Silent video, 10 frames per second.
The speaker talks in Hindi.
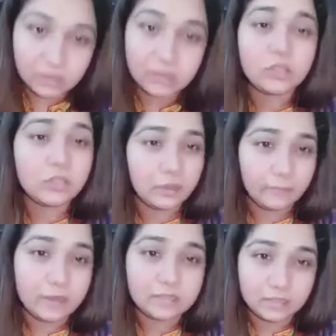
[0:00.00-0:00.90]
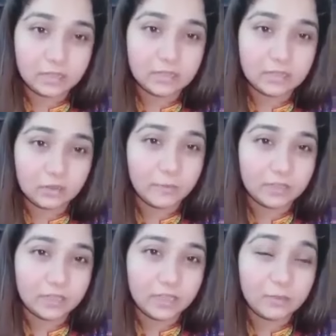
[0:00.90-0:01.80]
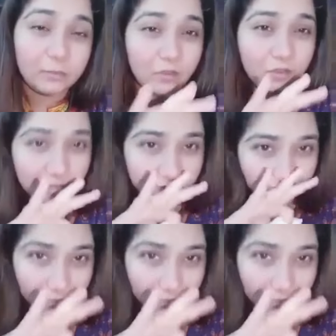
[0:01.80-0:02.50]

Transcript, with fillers: ज़्यादती हमारे साथ टिकटॉक बंद करके बहुत